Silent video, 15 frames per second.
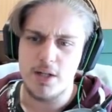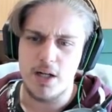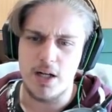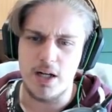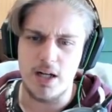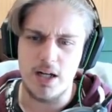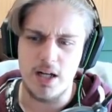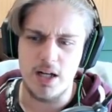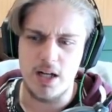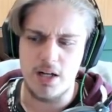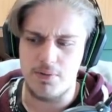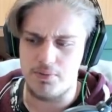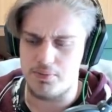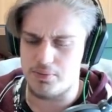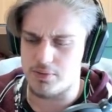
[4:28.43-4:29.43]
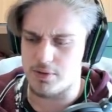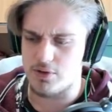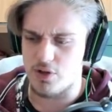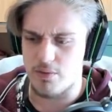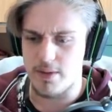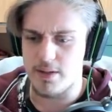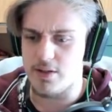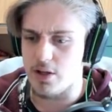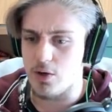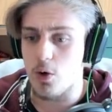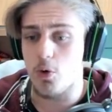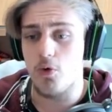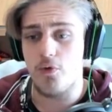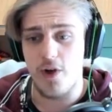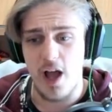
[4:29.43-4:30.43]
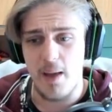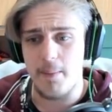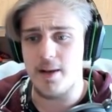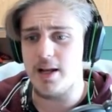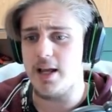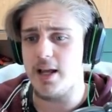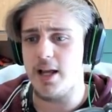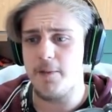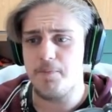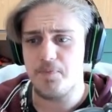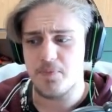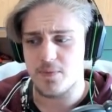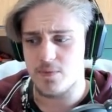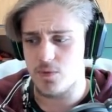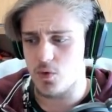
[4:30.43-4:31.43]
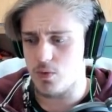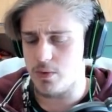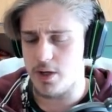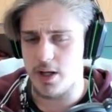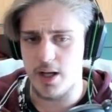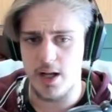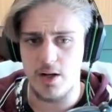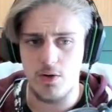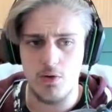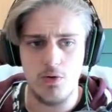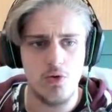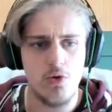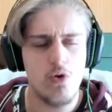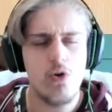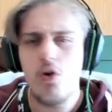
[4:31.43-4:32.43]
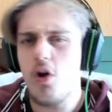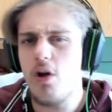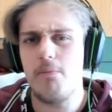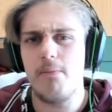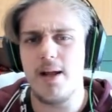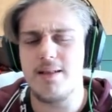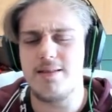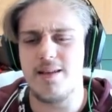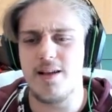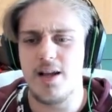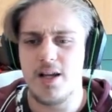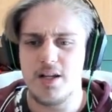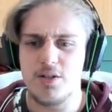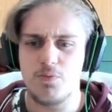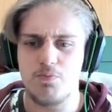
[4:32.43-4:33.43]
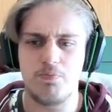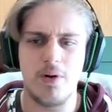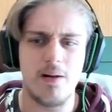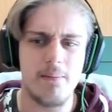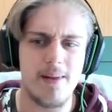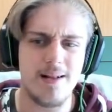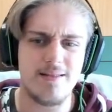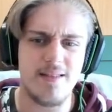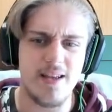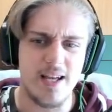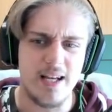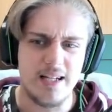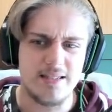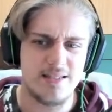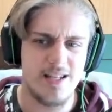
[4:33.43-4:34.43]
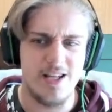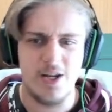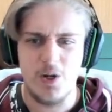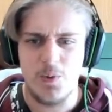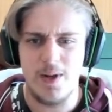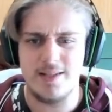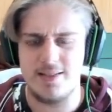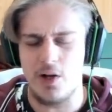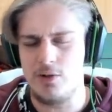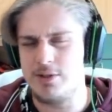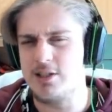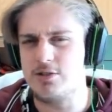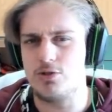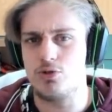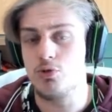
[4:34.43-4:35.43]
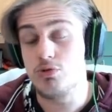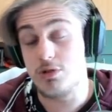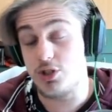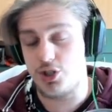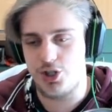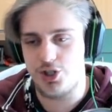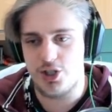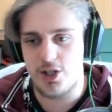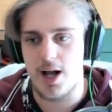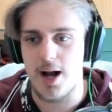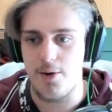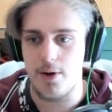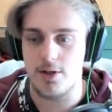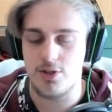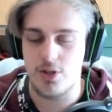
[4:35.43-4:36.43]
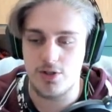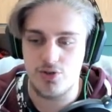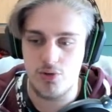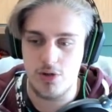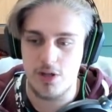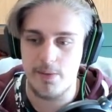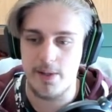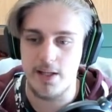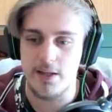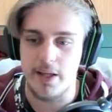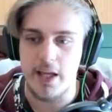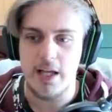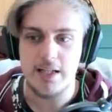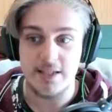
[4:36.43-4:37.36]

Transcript: eh, attualmente Go Family, non, eh, non, non ne ho in mente probabilmente sì, queste ho detto tutte ci saranno assolutamente.